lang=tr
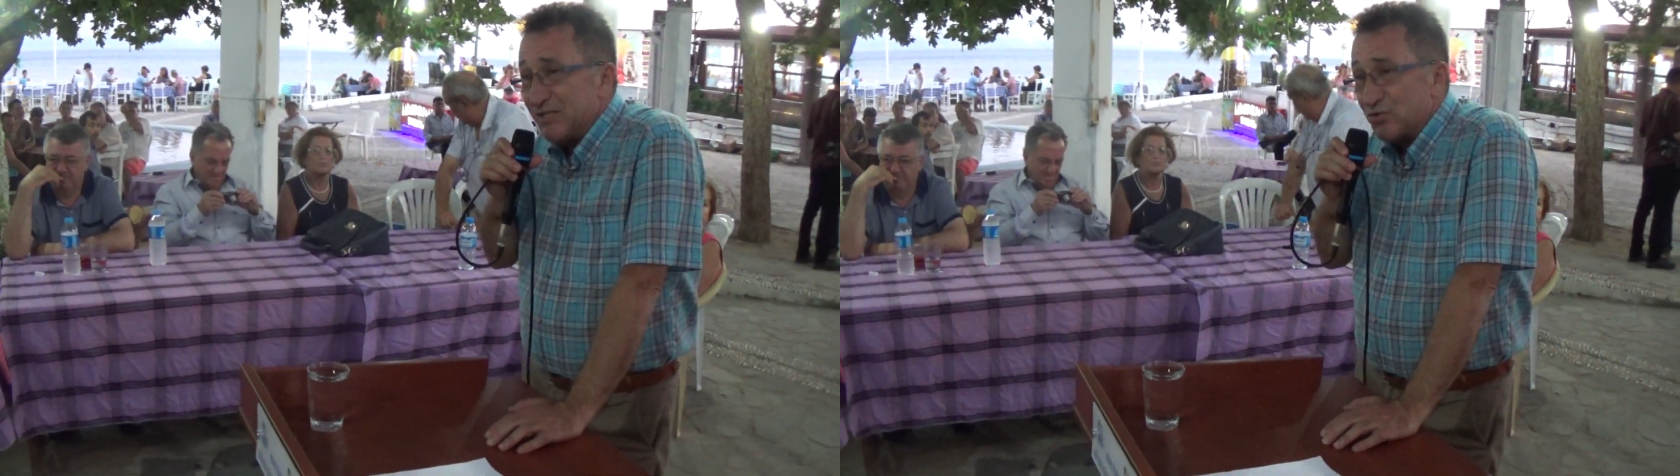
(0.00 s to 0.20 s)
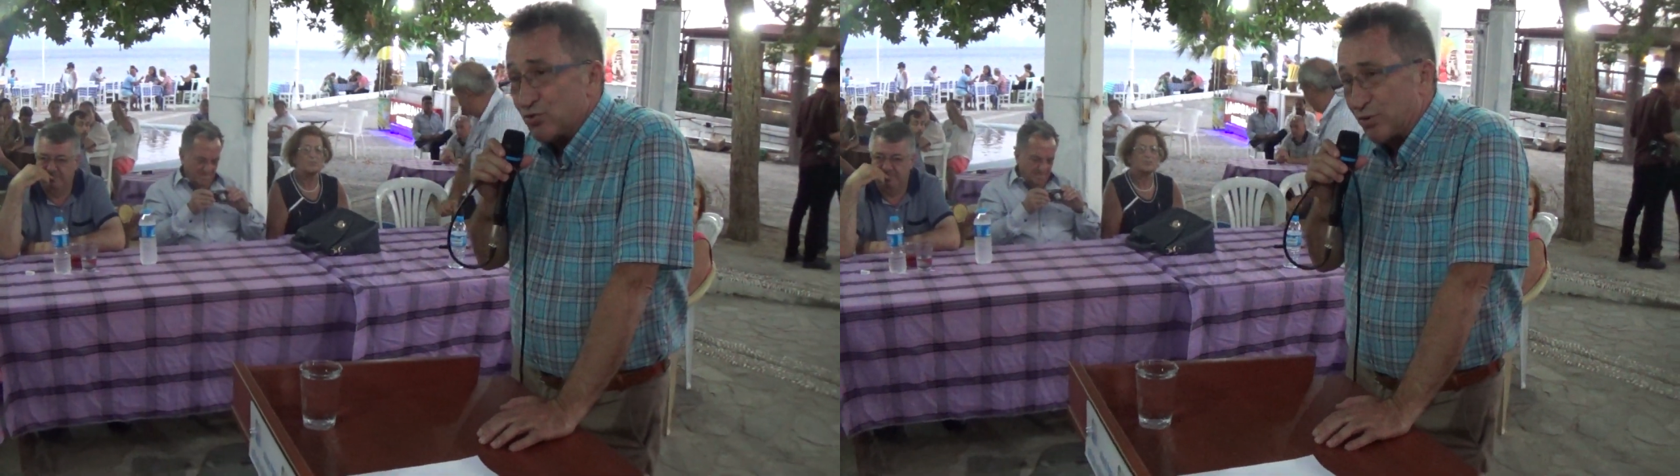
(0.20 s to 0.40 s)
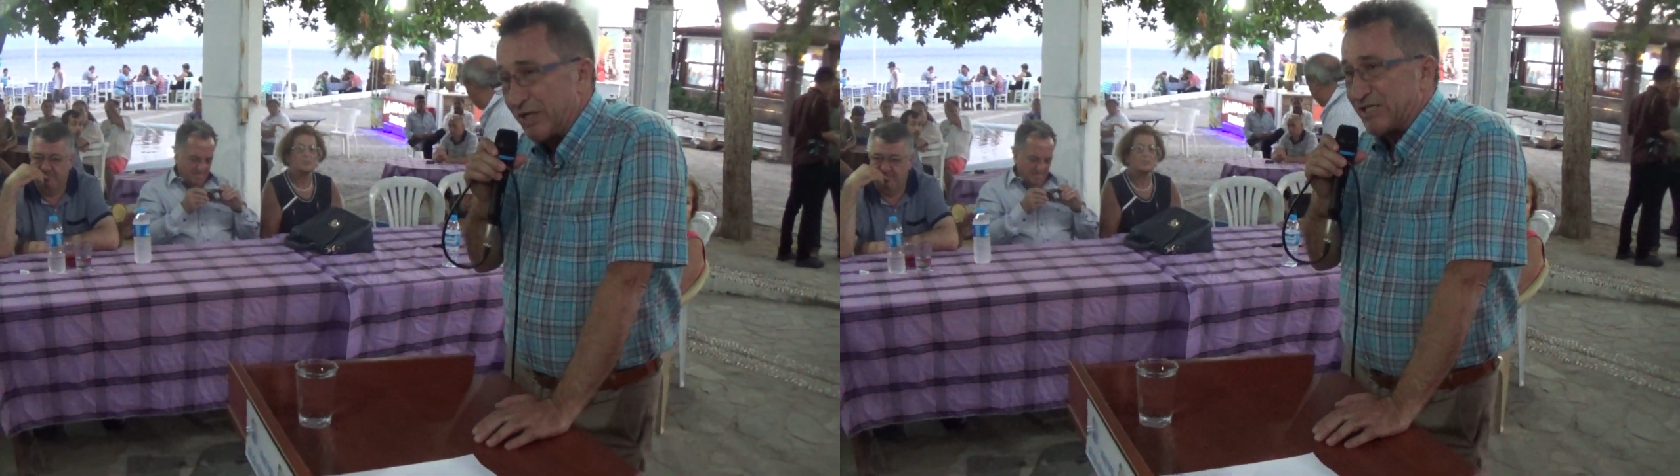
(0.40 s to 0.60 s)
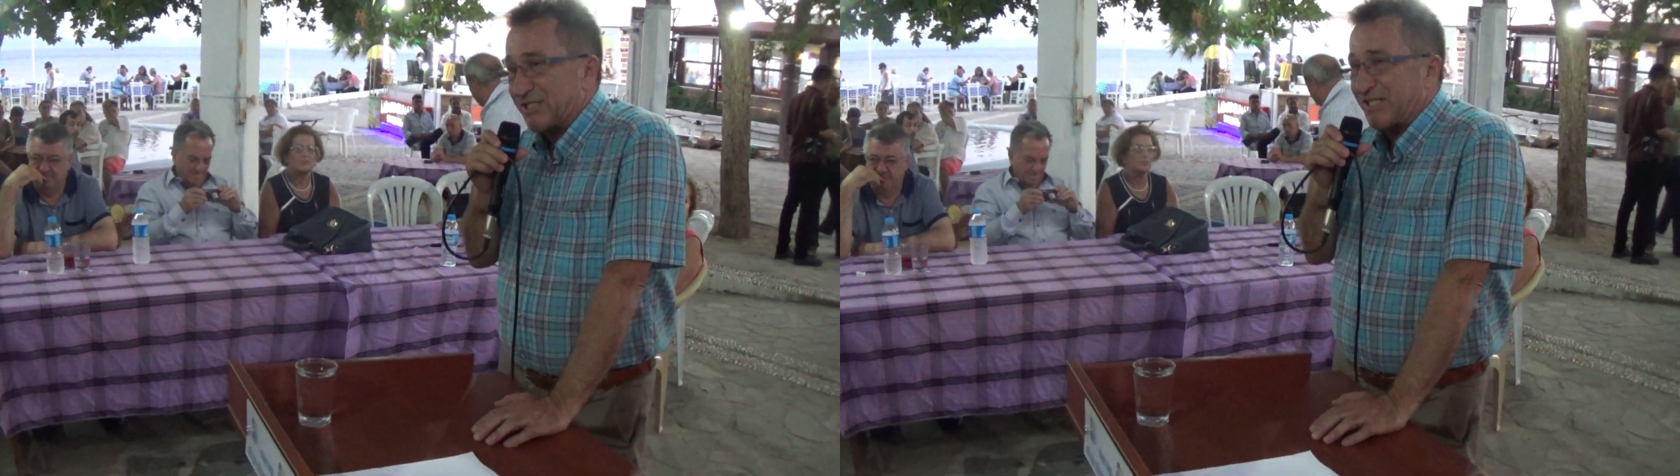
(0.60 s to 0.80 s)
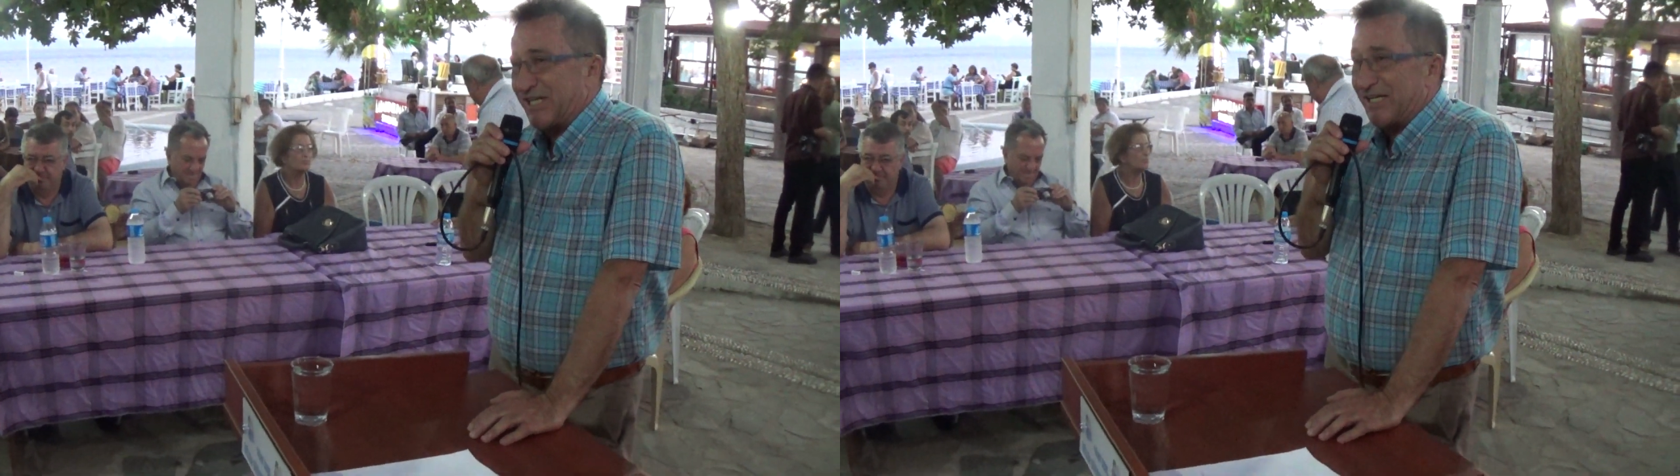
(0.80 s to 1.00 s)

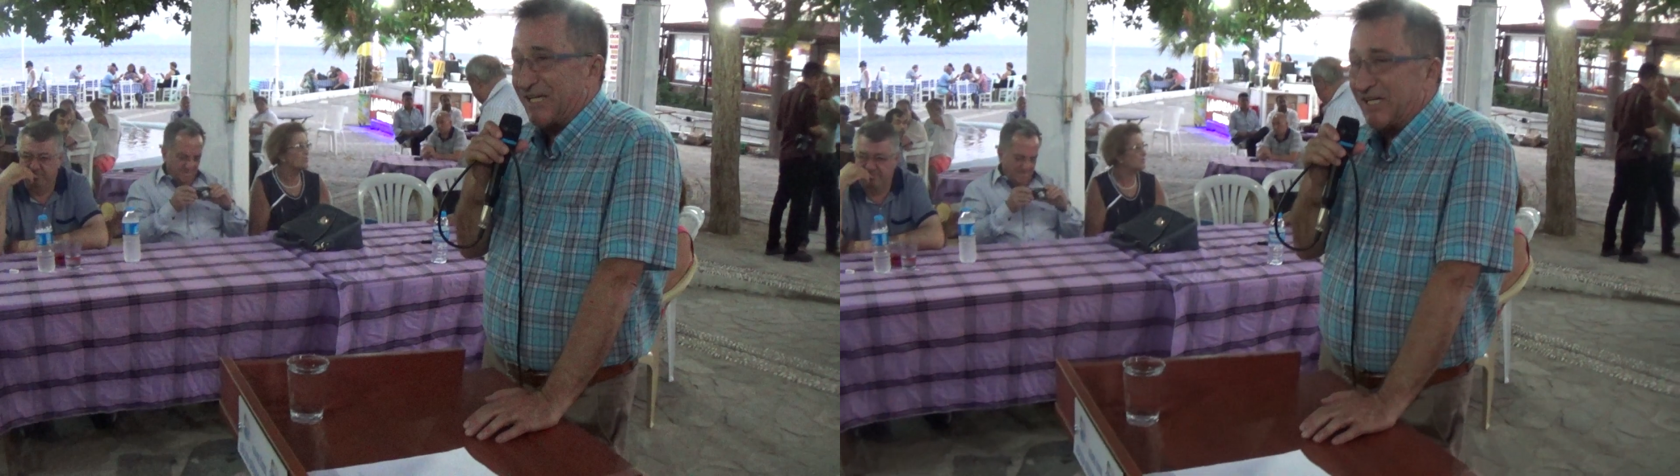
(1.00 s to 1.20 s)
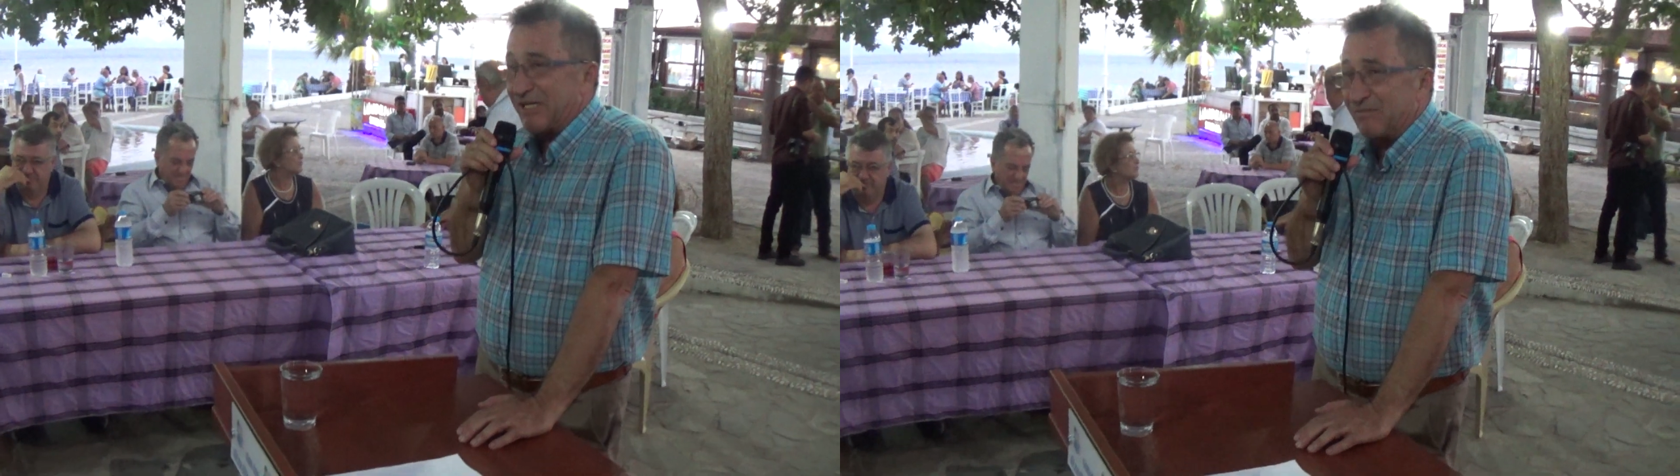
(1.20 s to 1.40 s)
süreçte